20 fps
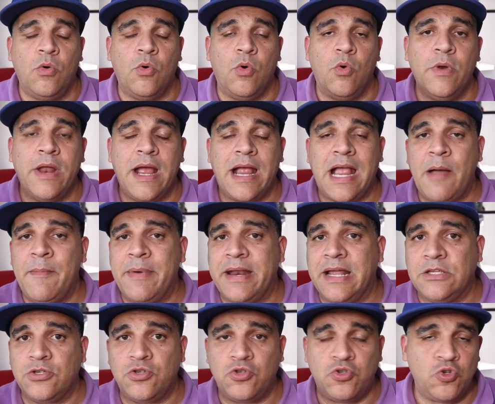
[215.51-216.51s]
Una
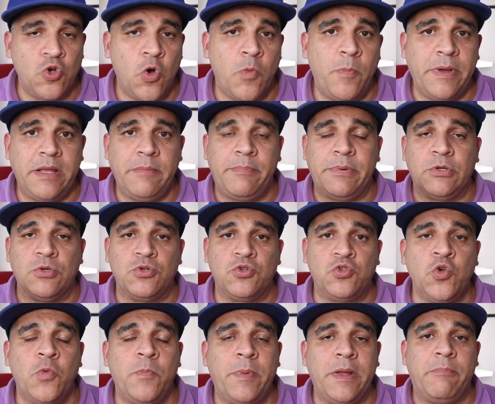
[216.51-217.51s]
cámara súper, pero
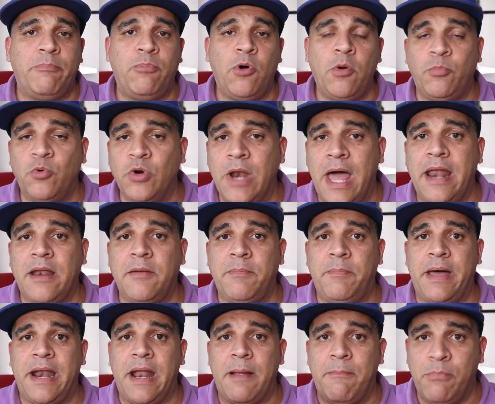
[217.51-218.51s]
súper popular
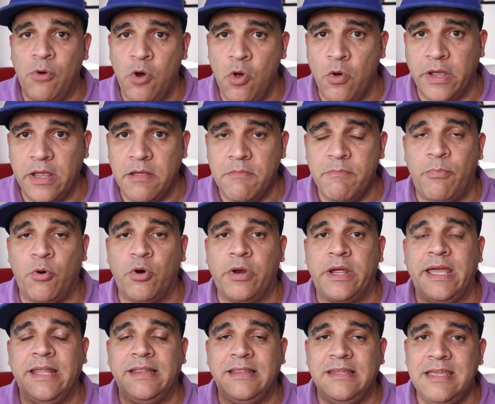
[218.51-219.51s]
para blogging
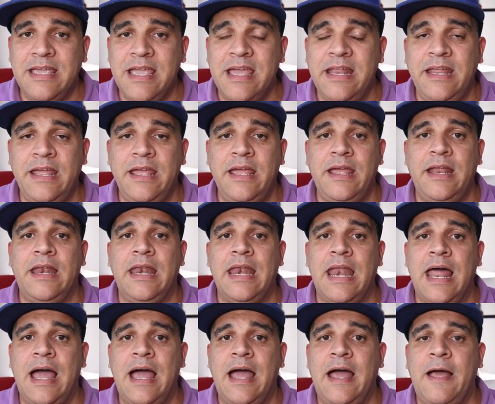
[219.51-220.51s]
porque tiene
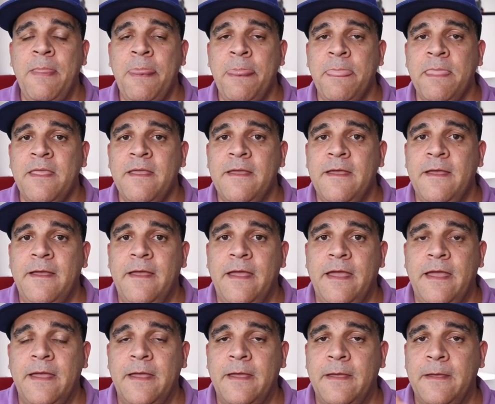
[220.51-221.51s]
la,
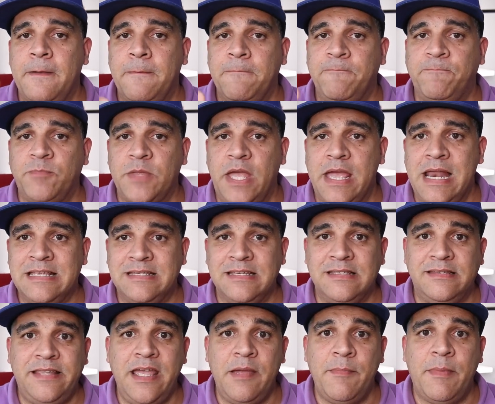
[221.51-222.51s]
eh, el
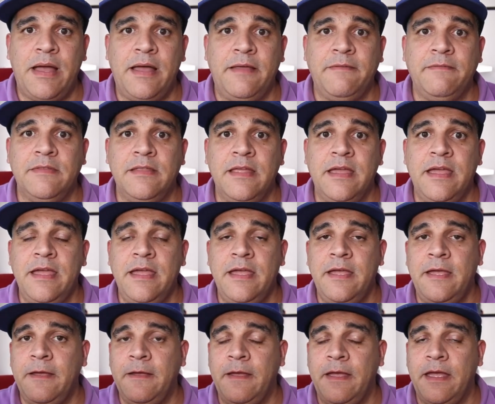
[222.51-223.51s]
sistema
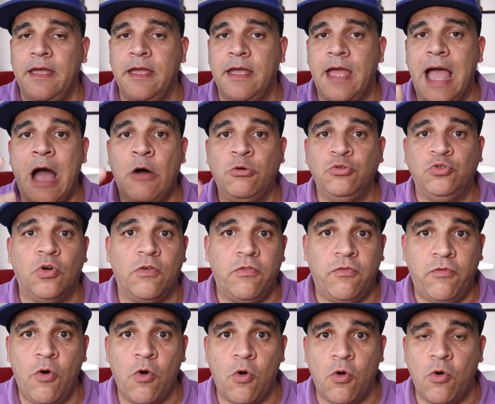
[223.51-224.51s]
de eh,
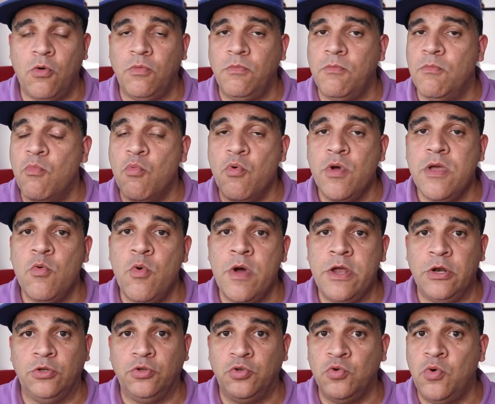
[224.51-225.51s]
autofoco muy
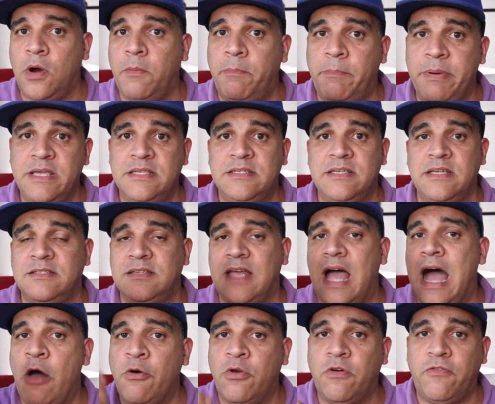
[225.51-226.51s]
bueno, Dual Pixels
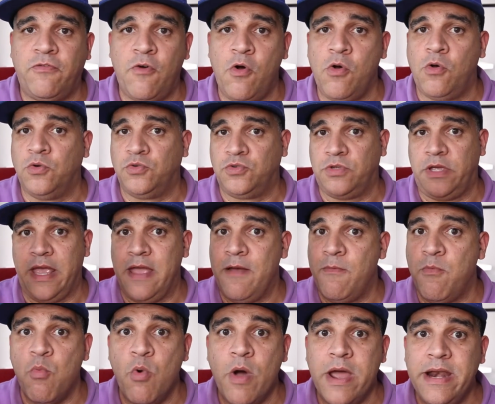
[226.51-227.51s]
Autofocus, que
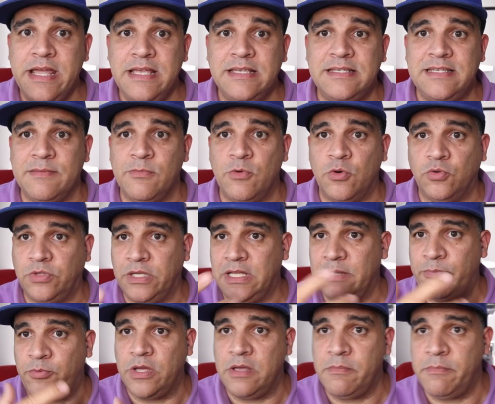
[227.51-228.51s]
es buenísimo. Ustedes
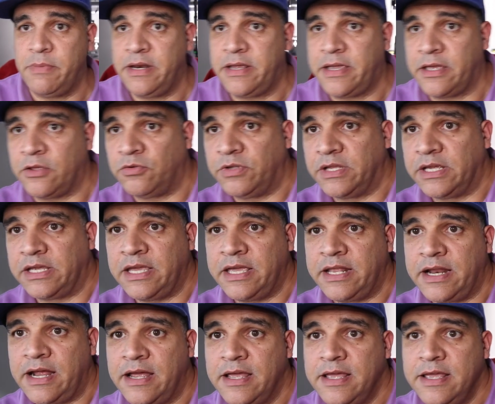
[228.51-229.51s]
pueden ver que donde
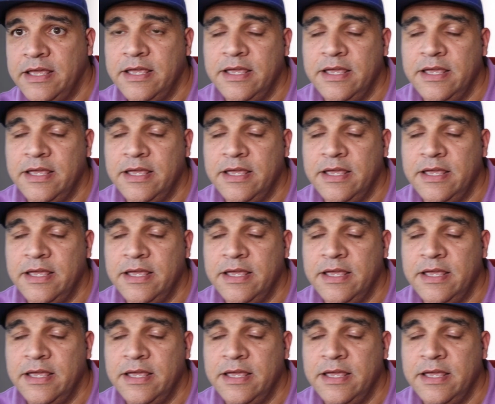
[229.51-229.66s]
quiera